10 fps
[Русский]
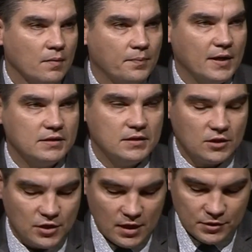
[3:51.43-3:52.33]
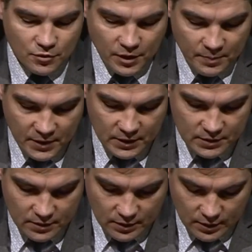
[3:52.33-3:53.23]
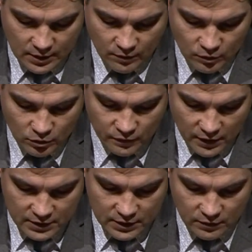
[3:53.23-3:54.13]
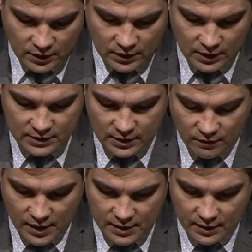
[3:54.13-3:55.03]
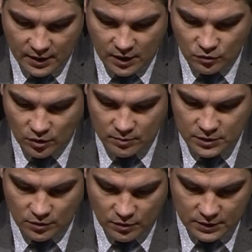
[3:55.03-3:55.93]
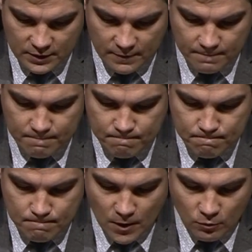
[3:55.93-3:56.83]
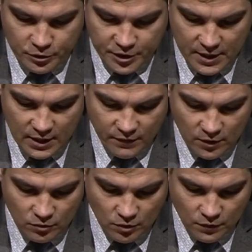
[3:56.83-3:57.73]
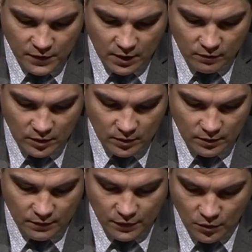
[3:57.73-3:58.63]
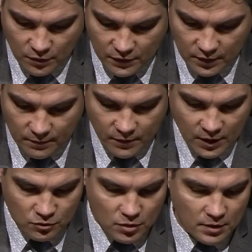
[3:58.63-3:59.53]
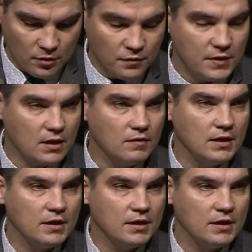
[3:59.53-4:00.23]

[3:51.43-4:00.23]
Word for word: поддержать, укрепить и вот утвердить вот это основание, на котором строится учение, в которое уверовал Феофил, в которое уверовали